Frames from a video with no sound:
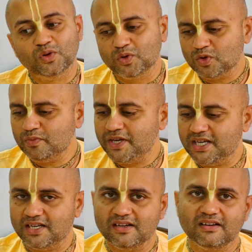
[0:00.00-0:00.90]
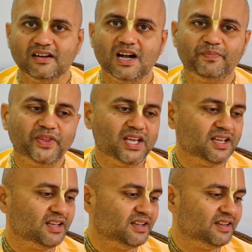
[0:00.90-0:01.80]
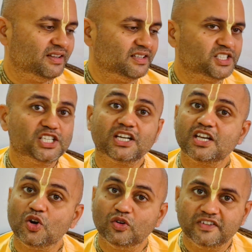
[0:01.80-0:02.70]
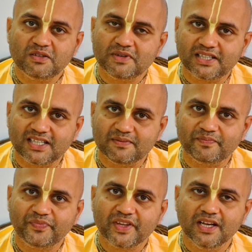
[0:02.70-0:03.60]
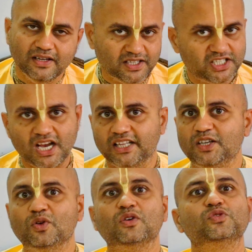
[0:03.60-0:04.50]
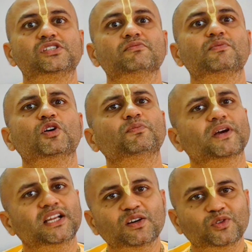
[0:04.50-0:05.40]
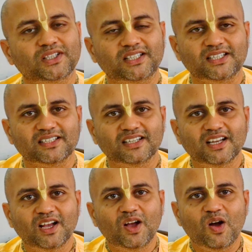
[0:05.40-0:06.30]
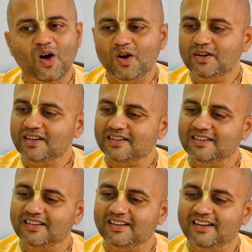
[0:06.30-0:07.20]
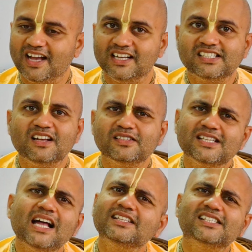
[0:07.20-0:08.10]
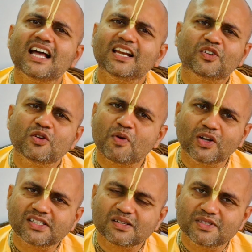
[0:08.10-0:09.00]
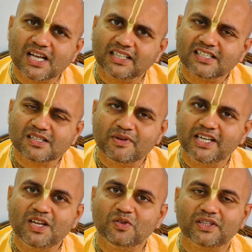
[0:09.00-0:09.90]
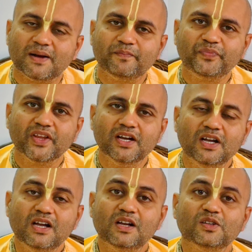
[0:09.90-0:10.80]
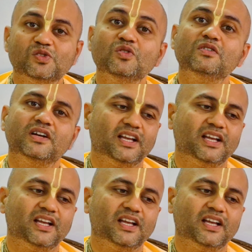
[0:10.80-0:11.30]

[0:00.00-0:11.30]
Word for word: दोनों भी ने चिर यौवन में थे शादी हुआ उस समय बहुत पहले होती थी और ऐसा सात साल कोई बहुत ज़्यादा समय नहीं होता सो